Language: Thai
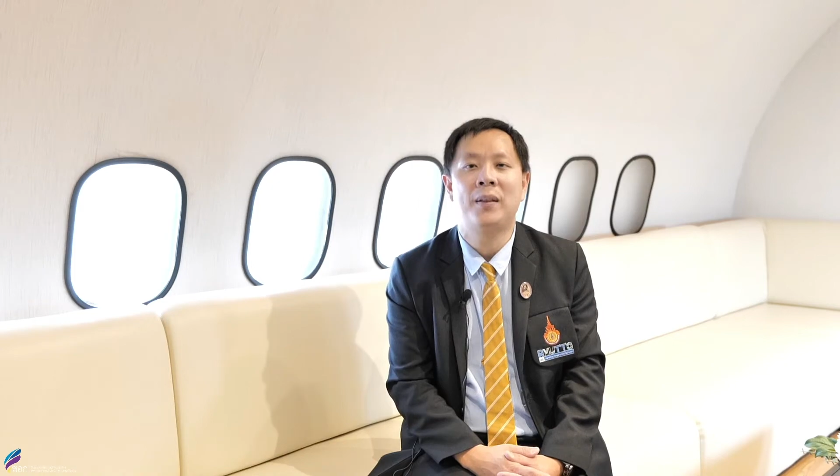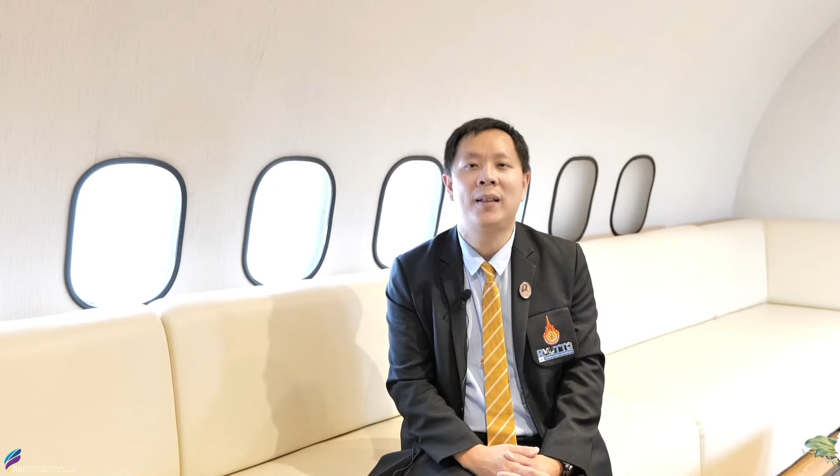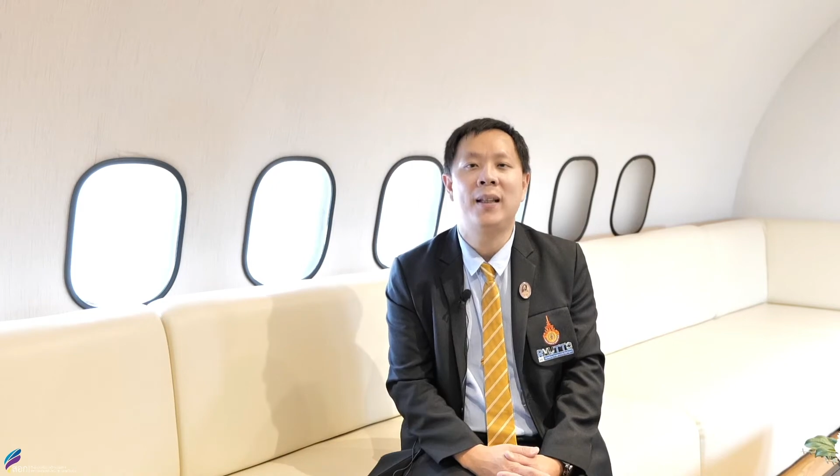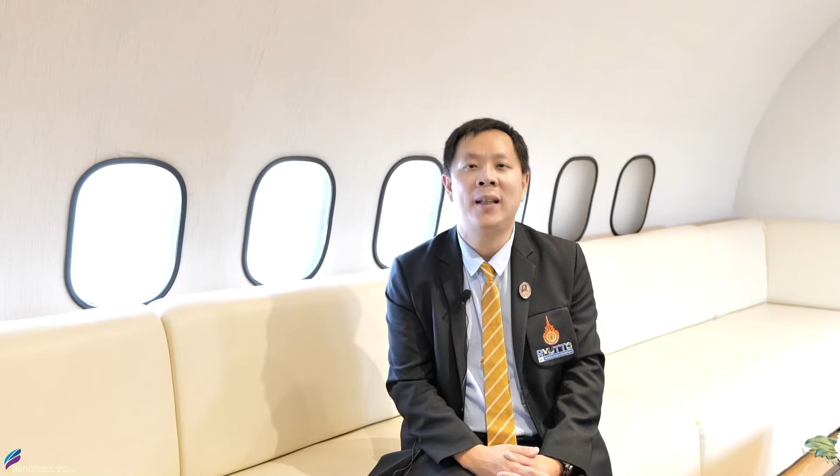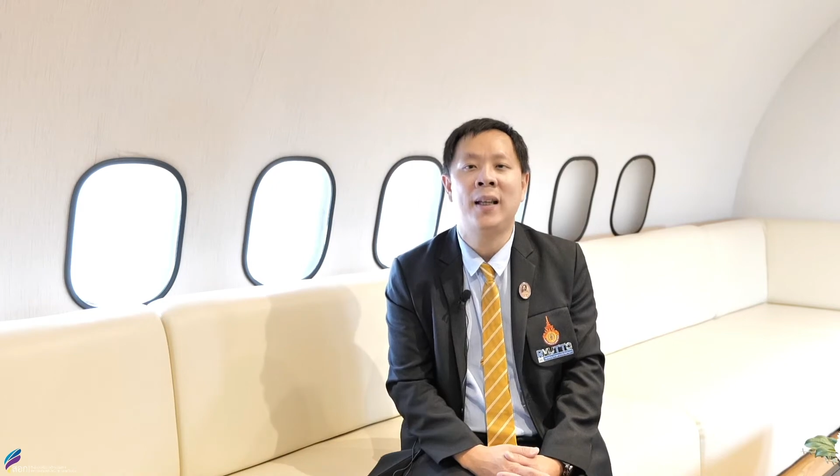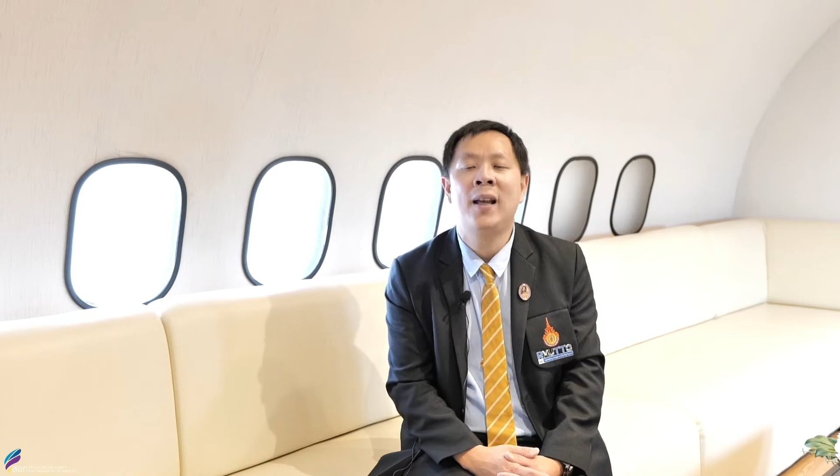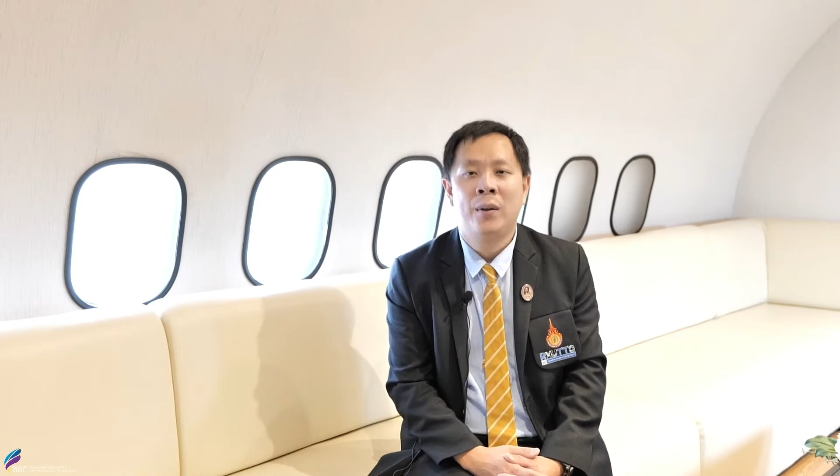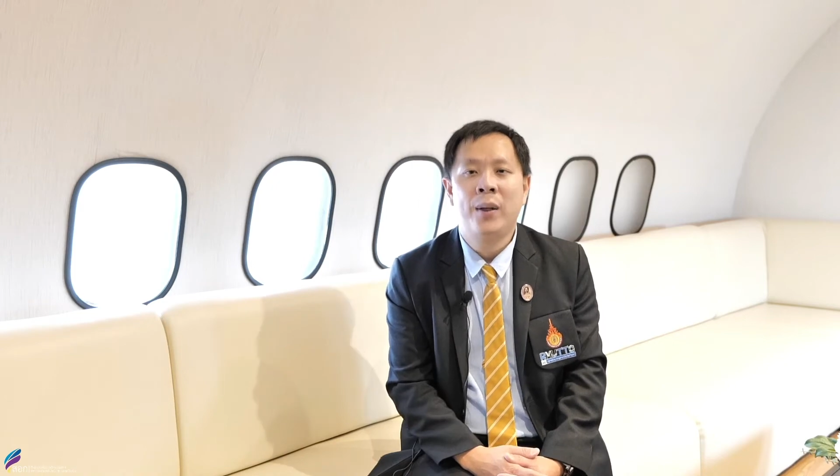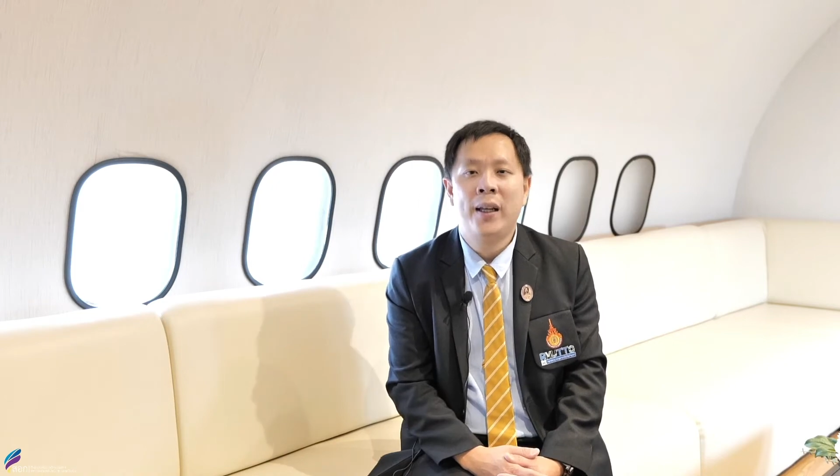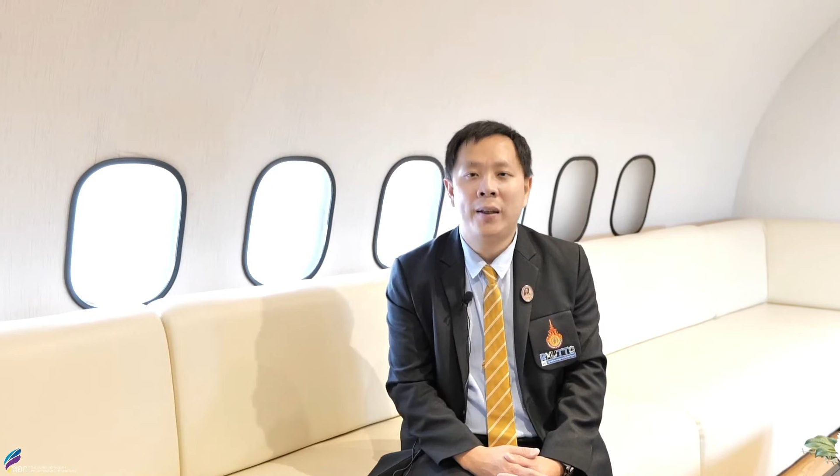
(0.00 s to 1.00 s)
พื้นที่
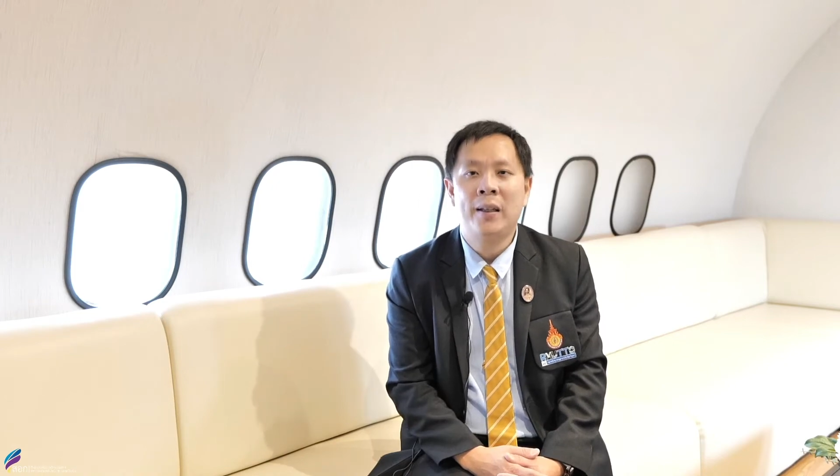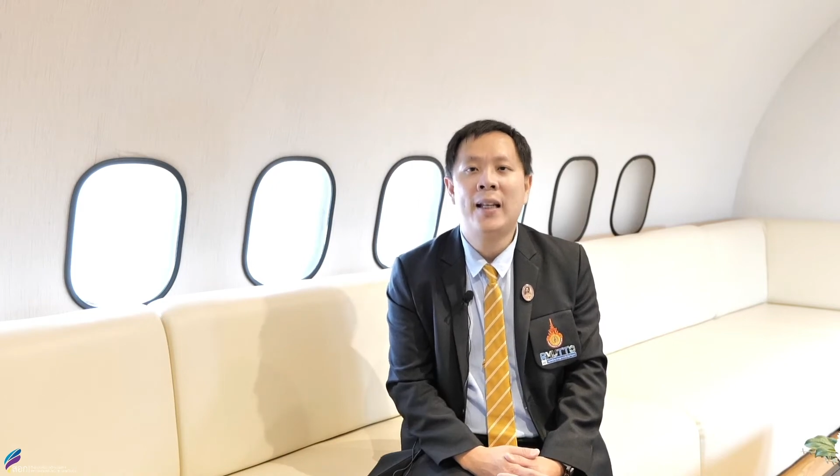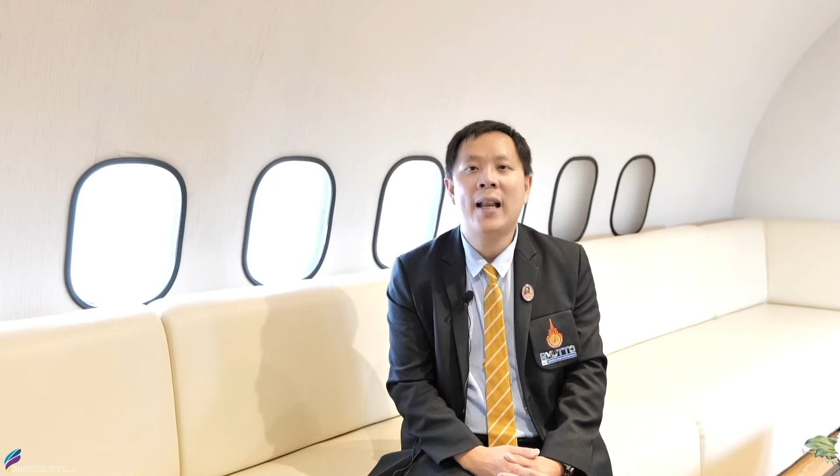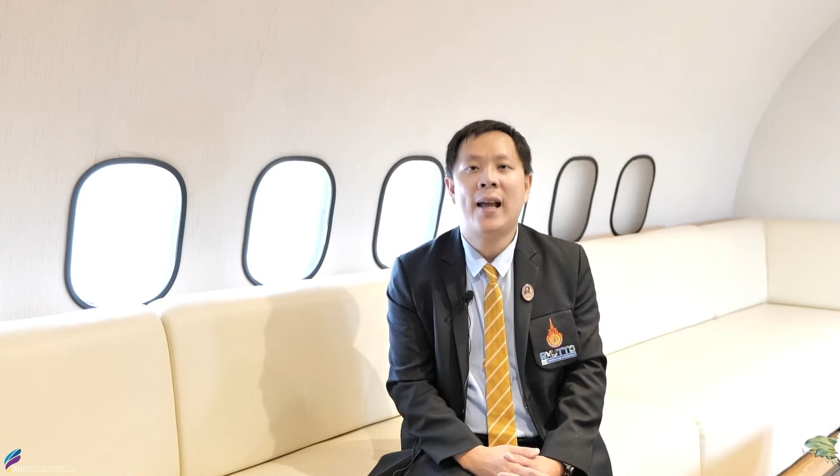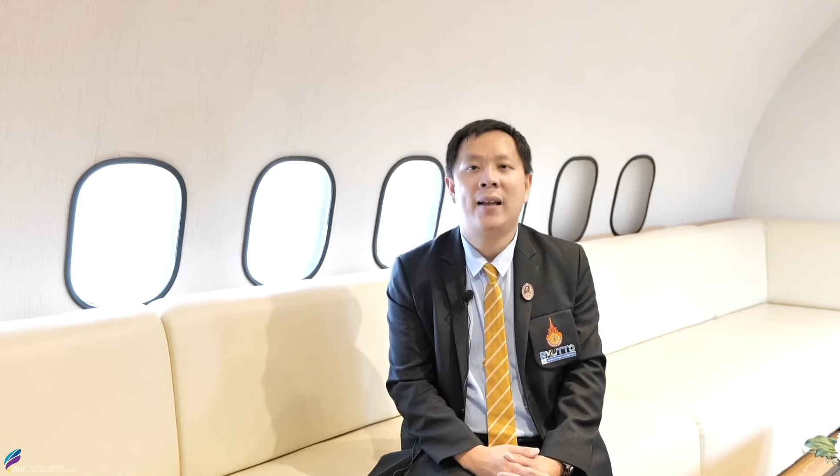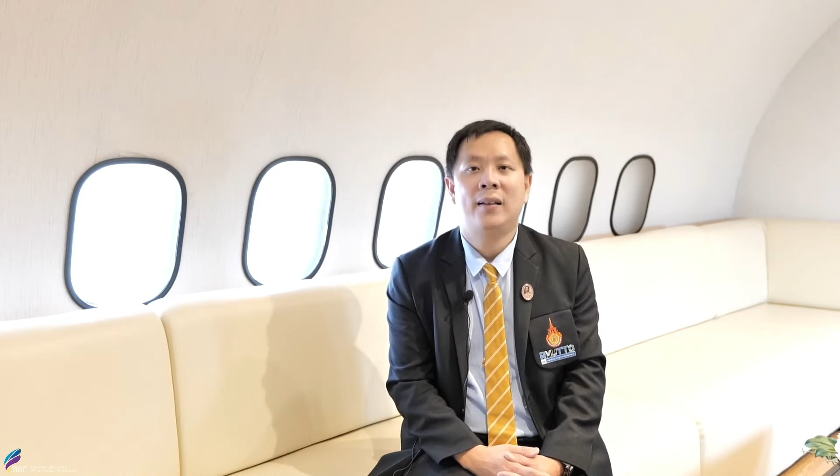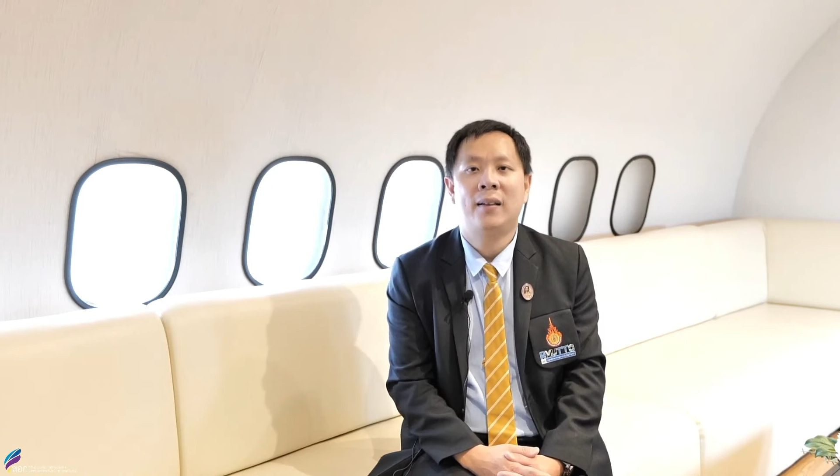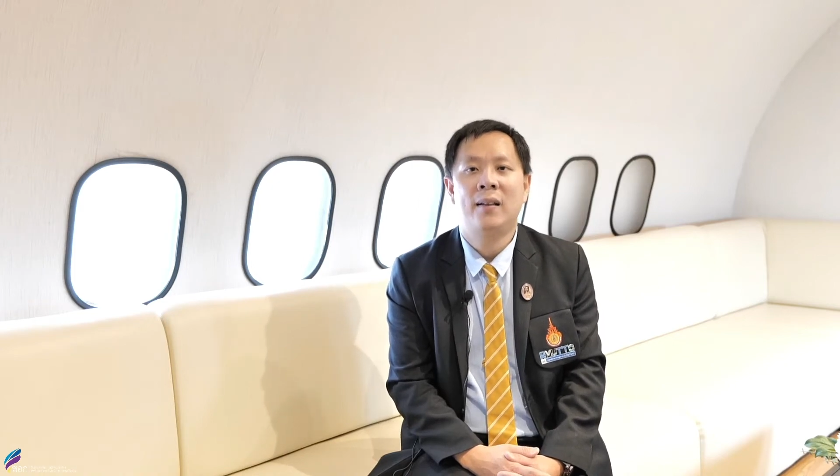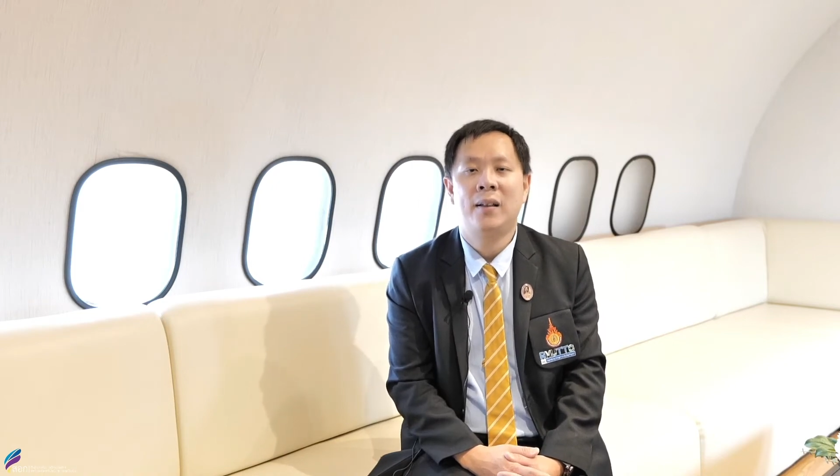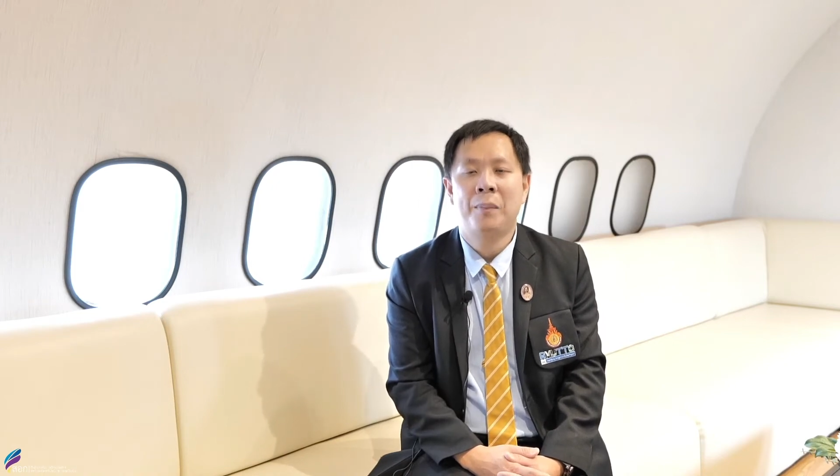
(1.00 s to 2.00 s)
ด้วยเหตุนี้แหละ
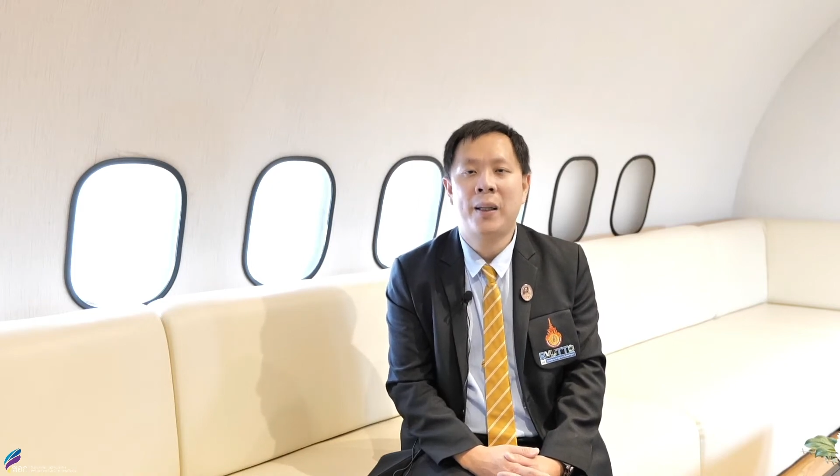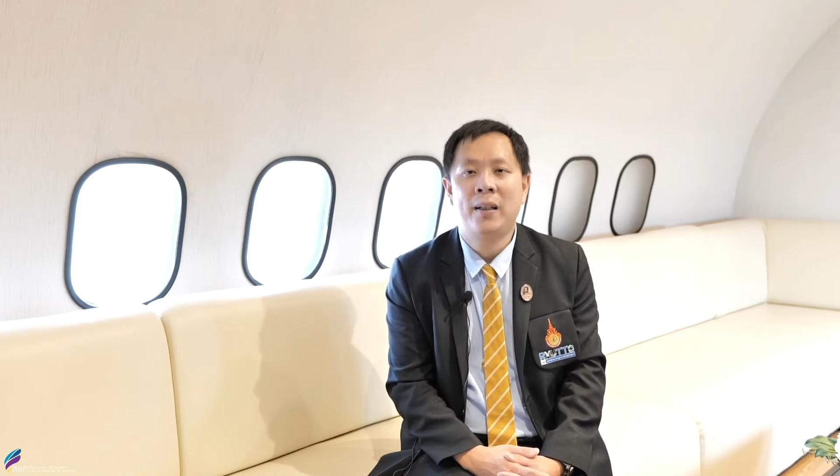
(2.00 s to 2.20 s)
ก็เลยเป็น